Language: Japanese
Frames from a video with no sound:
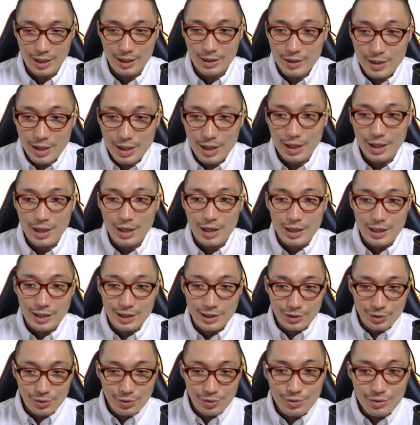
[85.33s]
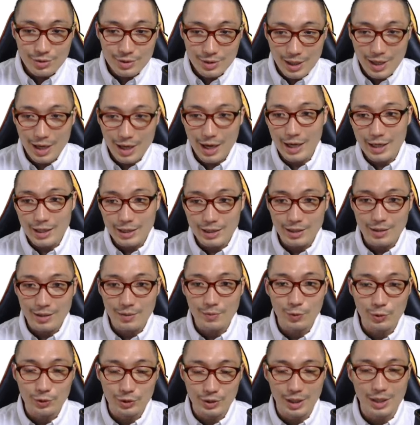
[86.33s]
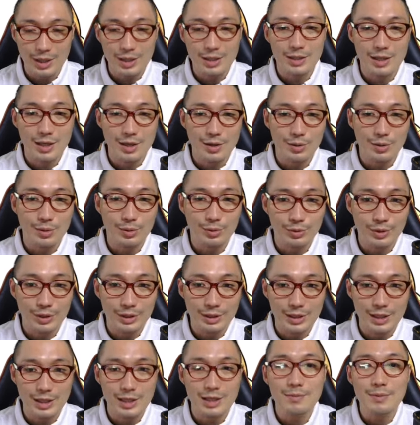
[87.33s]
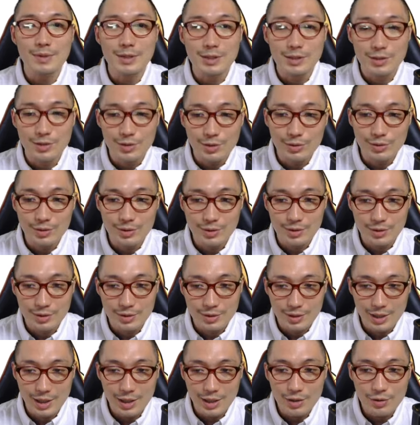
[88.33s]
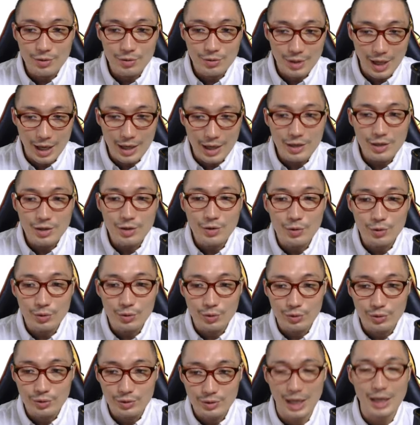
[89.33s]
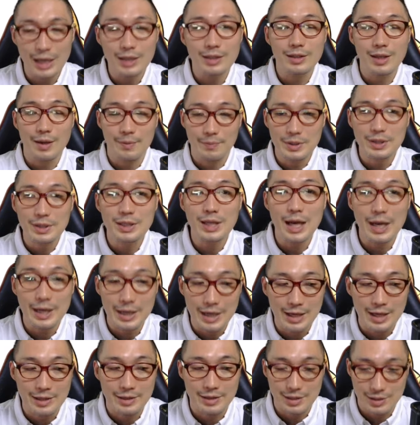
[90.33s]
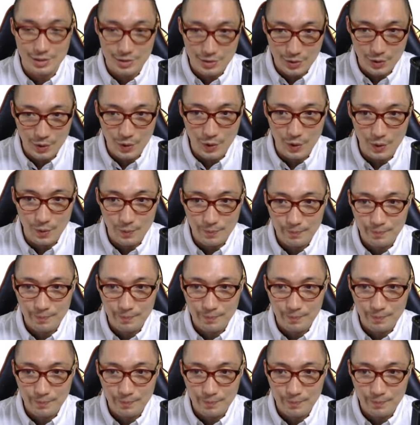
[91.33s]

で、挑んでアイテムを手に入れることができますよっていう内容だったみたいなんですよ。